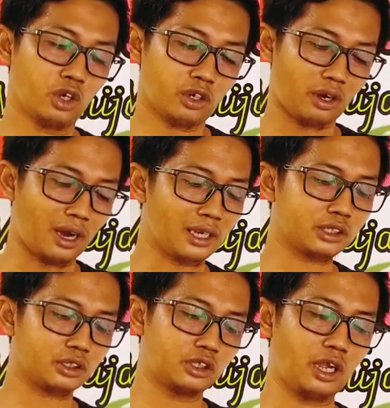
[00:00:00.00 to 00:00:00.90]

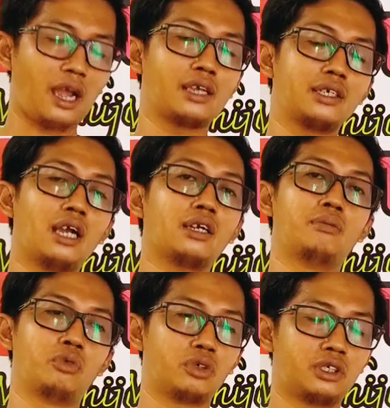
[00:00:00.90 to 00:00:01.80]
keras diayak
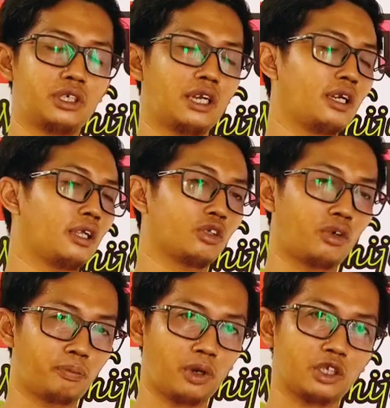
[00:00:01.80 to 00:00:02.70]
kemudian
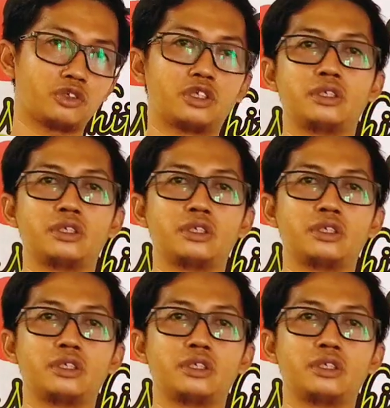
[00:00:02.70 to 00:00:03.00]
atau langsung